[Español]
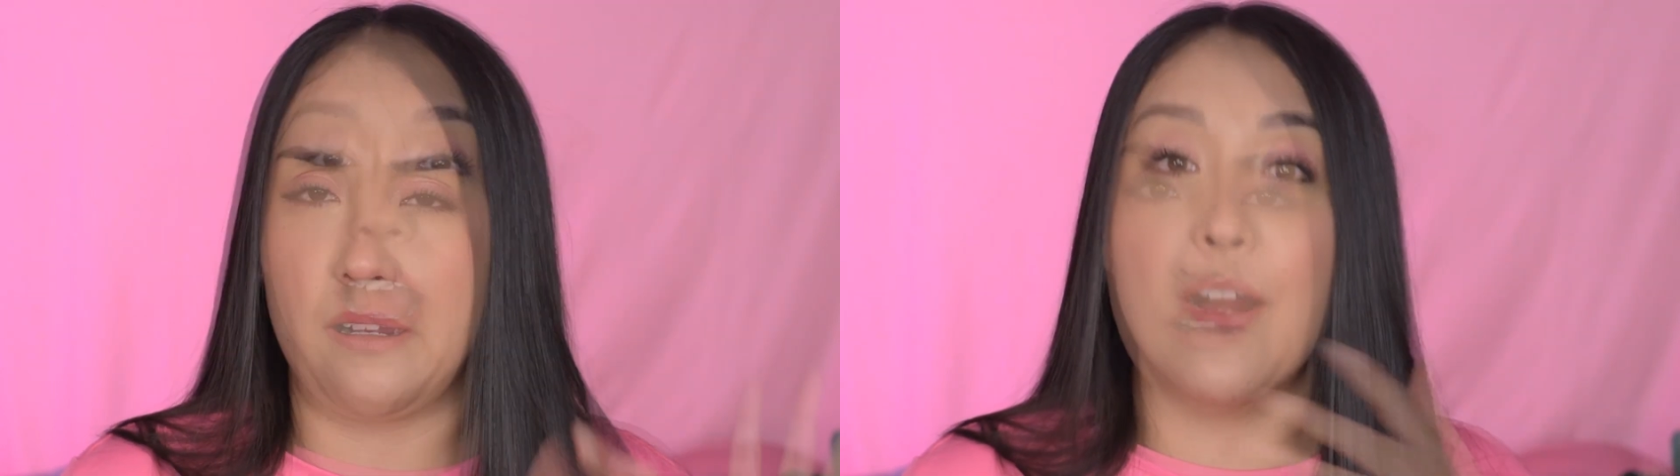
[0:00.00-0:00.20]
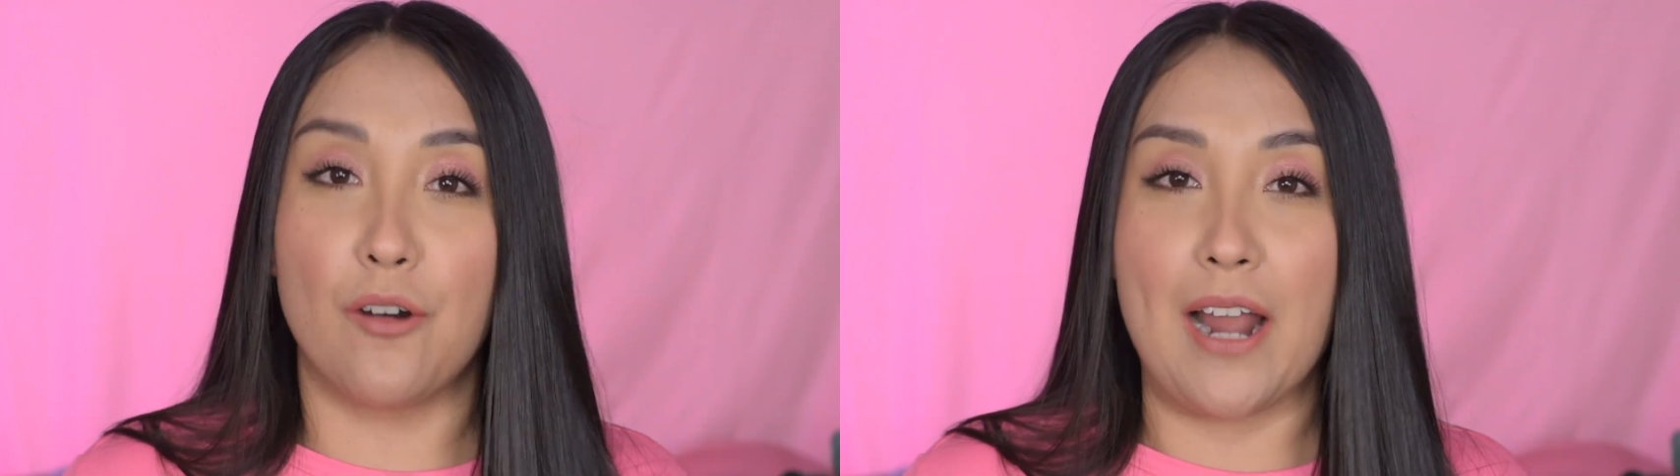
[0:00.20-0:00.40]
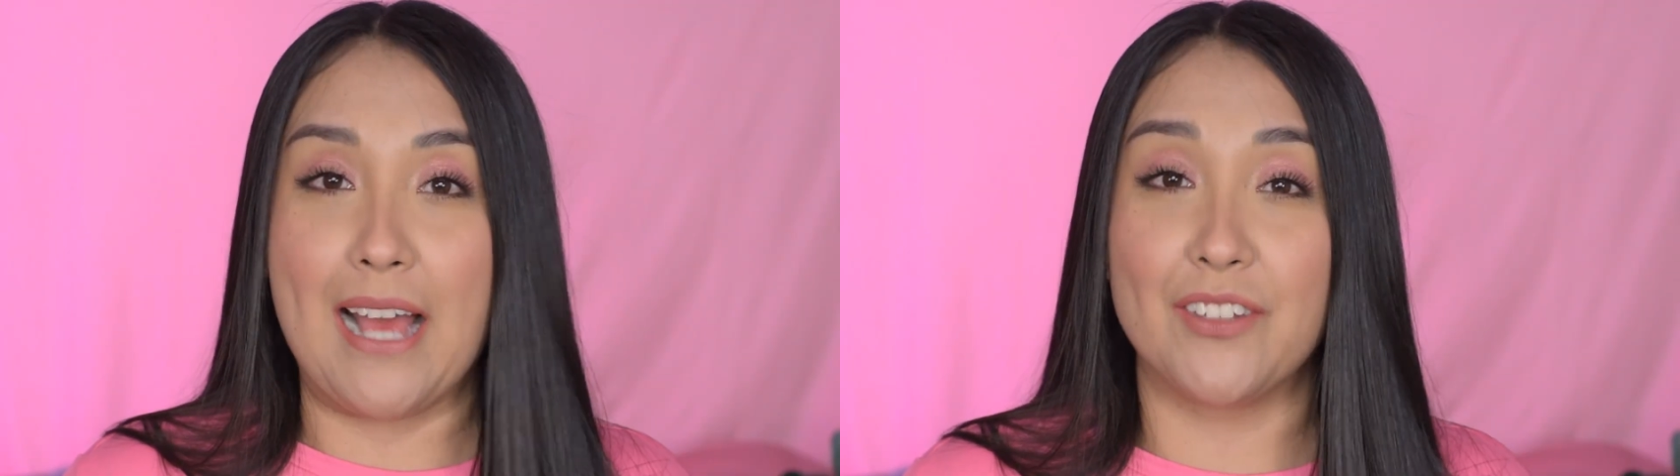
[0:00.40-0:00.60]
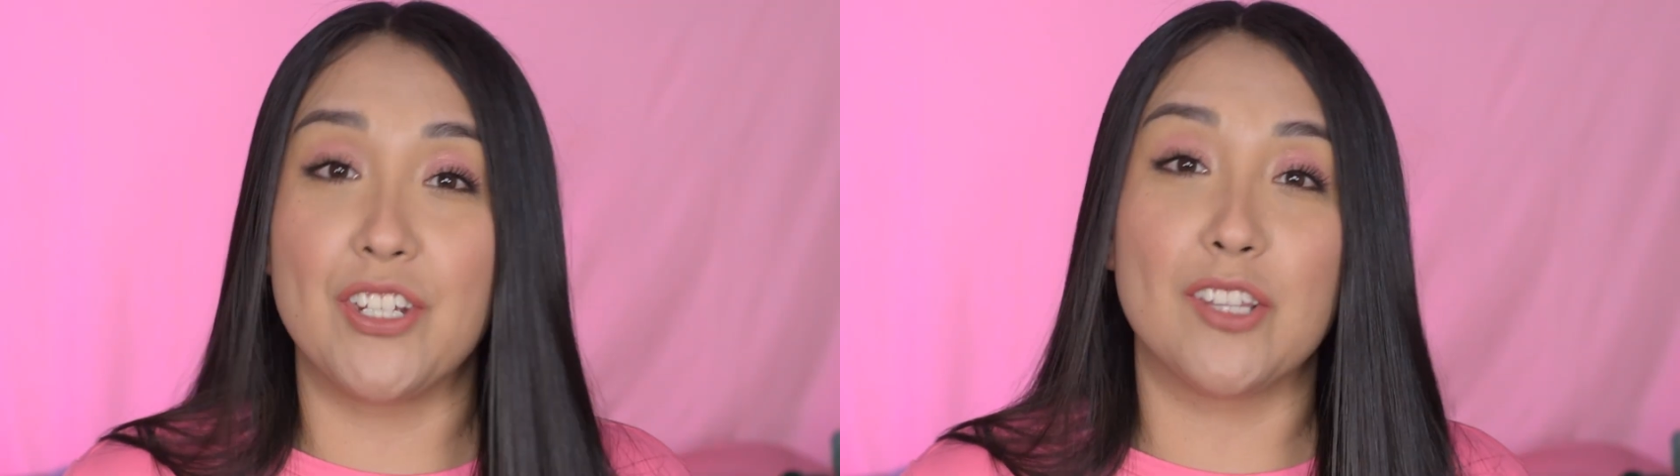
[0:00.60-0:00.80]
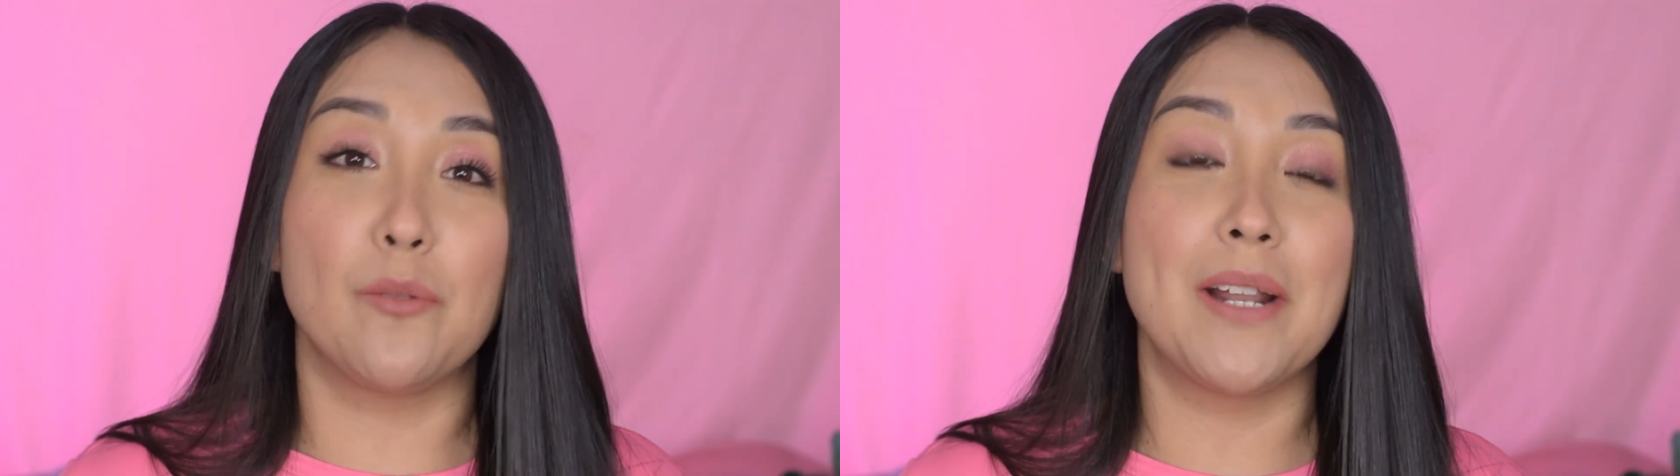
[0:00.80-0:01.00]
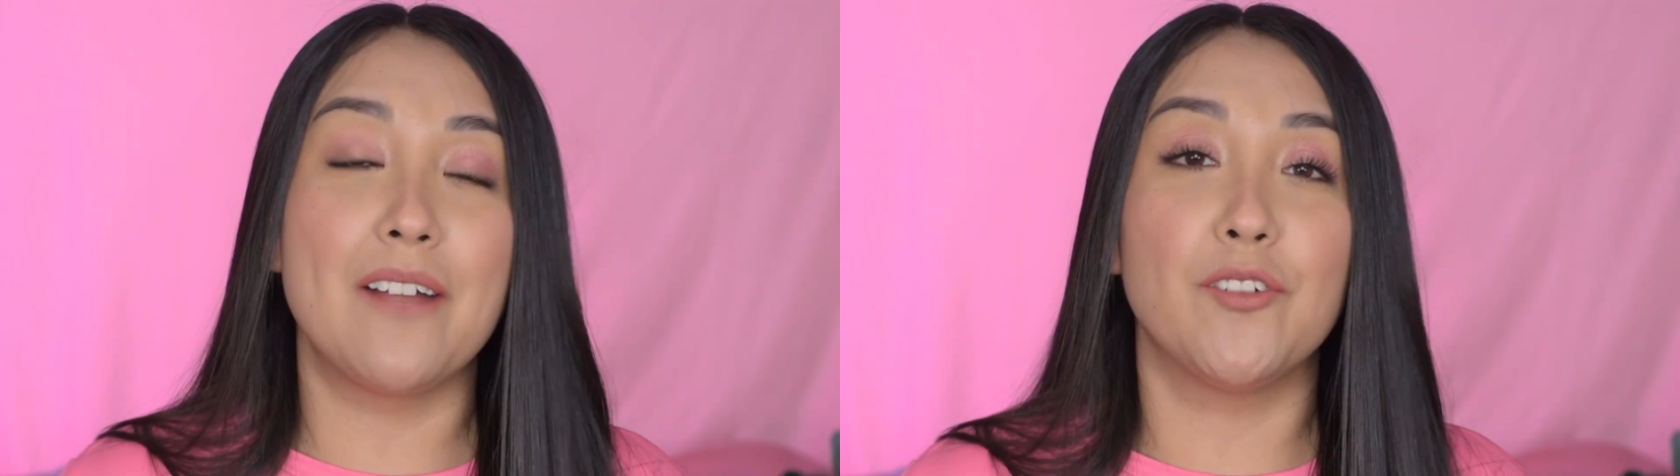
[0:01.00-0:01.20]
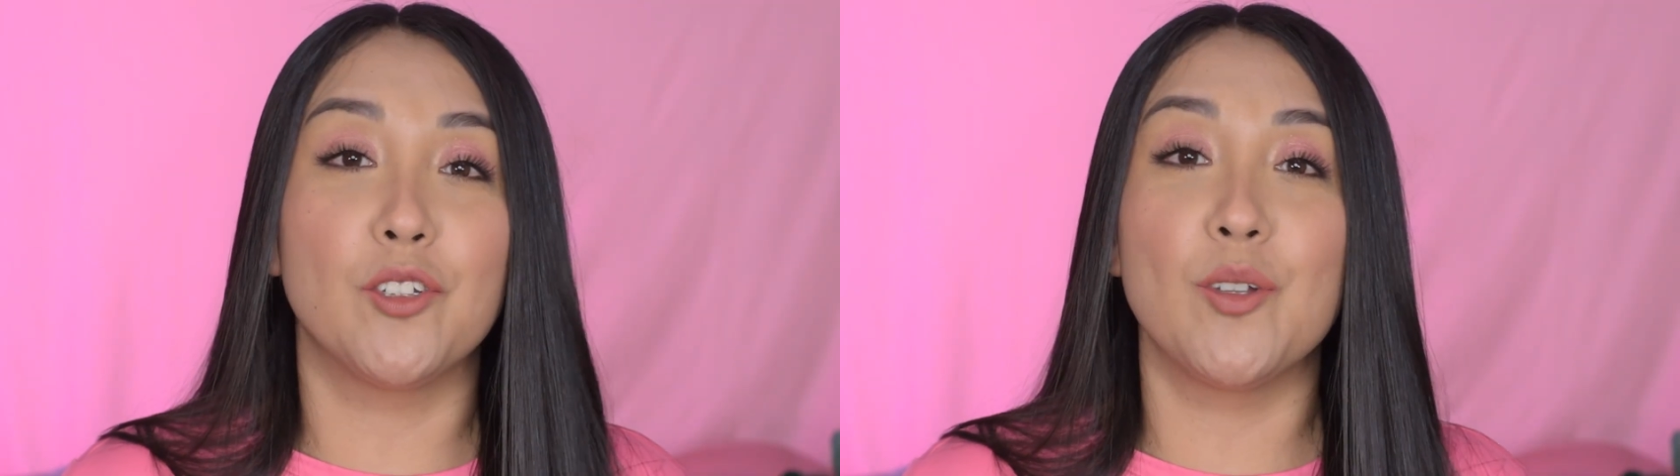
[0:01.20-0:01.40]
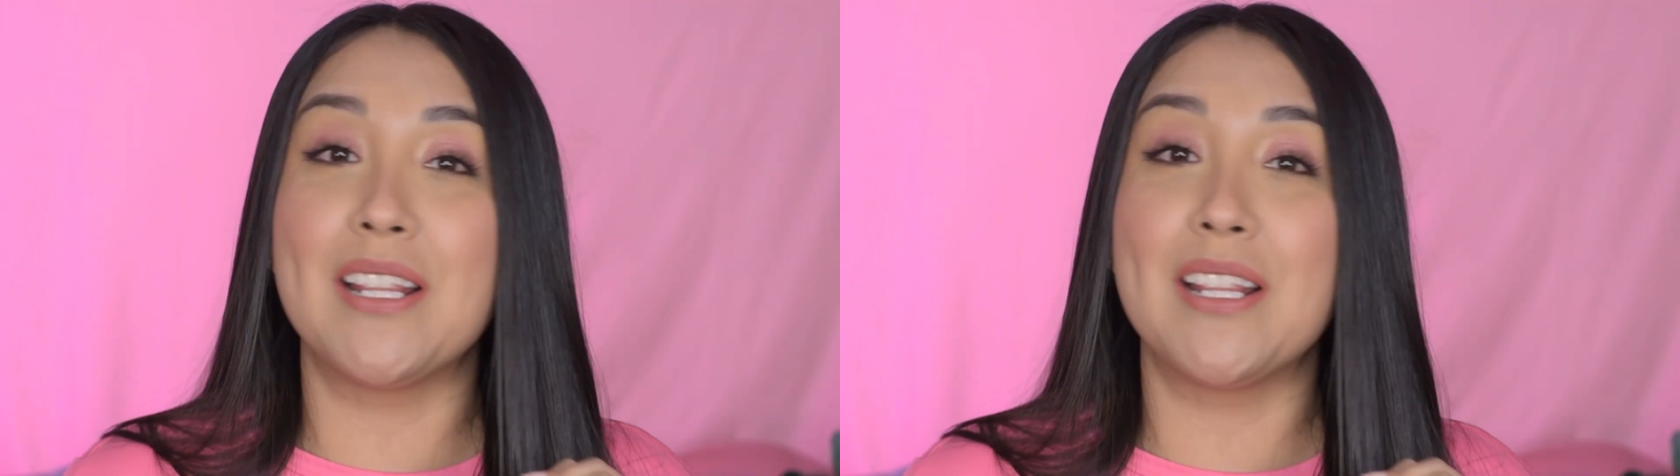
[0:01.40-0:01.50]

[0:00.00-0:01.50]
Ahora, ya tomé la foto